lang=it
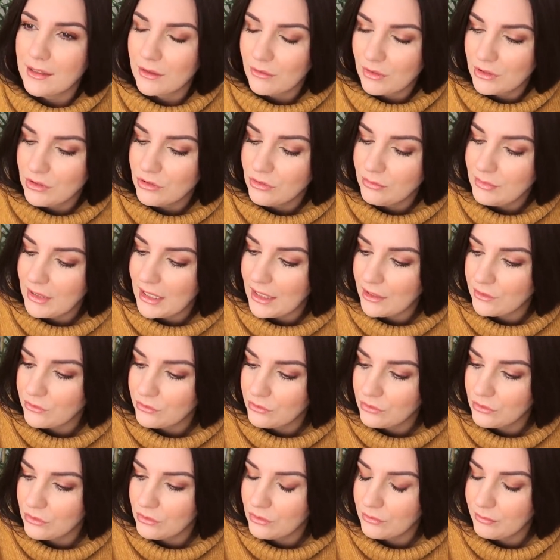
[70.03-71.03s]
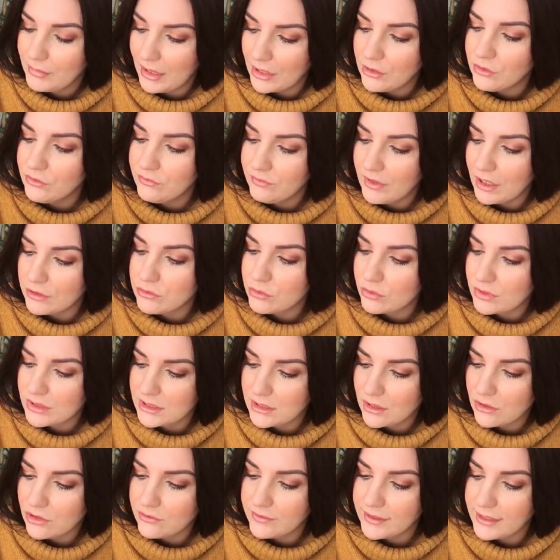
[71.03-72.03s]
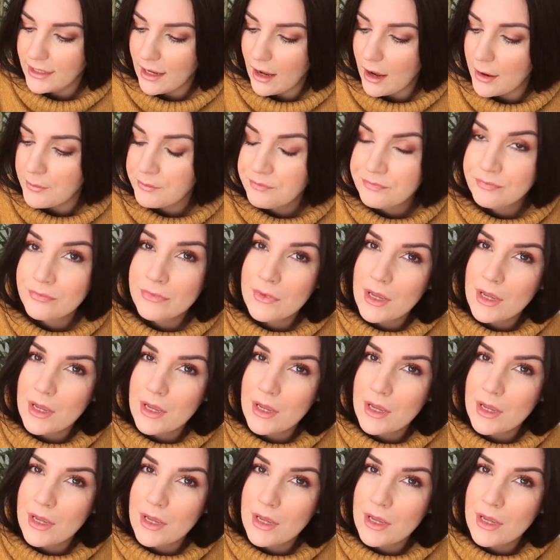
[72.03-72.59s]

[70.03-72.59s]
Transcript: da quando me hanno inviato questa novità.